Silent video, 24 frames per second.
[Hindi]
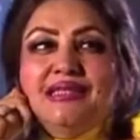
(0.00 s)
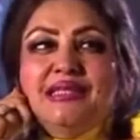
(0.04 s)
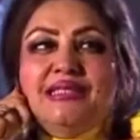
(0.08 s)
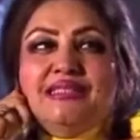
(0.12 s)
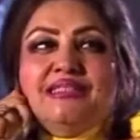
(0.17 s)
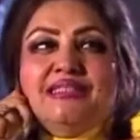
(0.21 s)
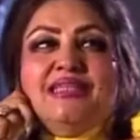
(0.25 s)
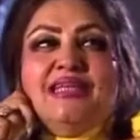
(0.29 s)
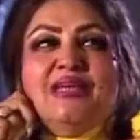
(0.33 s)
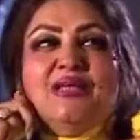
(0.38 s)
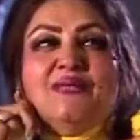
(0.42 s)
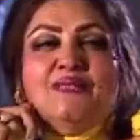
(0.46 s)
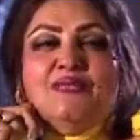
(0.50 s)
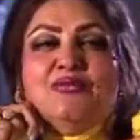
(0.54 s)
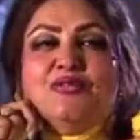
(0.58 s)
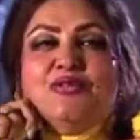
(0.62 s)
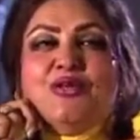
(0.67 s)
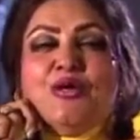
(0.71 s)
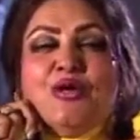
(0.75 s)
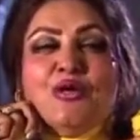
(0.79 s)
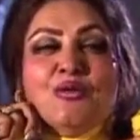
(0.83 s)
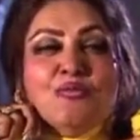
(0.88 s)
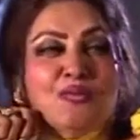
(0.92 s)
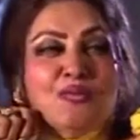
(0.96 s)
एक शेर
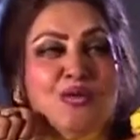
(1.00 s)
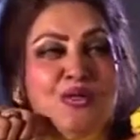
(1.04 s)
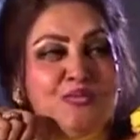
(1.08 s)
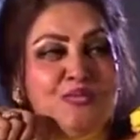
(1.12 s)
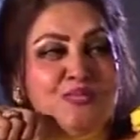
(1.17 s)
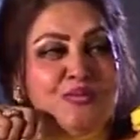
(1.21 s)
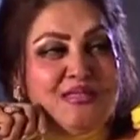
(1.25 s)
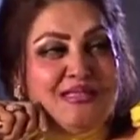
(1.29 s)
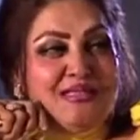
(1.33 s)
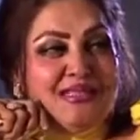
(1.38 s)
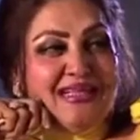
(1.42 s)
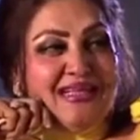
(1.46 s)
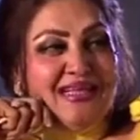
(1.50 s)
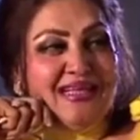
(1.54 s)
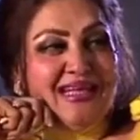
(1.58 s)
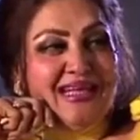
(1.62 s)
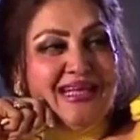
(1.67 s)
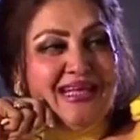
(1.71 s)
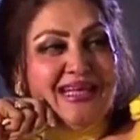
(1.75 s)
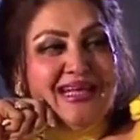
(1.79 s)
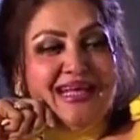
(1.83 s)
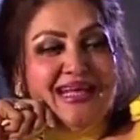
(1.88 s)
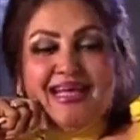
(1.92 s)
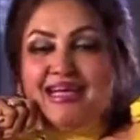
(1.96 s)
मुझे और बहुत पसंद है
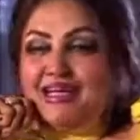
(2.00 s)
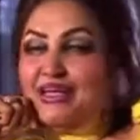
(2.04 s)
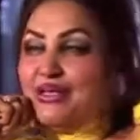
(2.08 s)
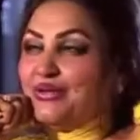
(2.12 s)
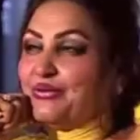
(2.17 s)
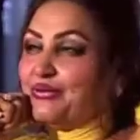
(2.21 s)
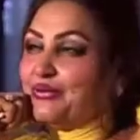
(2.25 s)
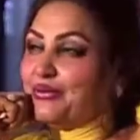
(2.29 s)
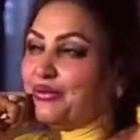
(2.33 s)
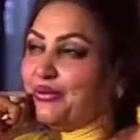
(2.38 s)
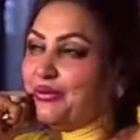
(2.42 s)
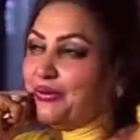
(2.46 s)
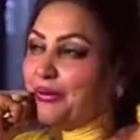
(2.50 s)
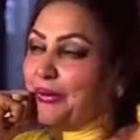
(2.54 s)
कि वो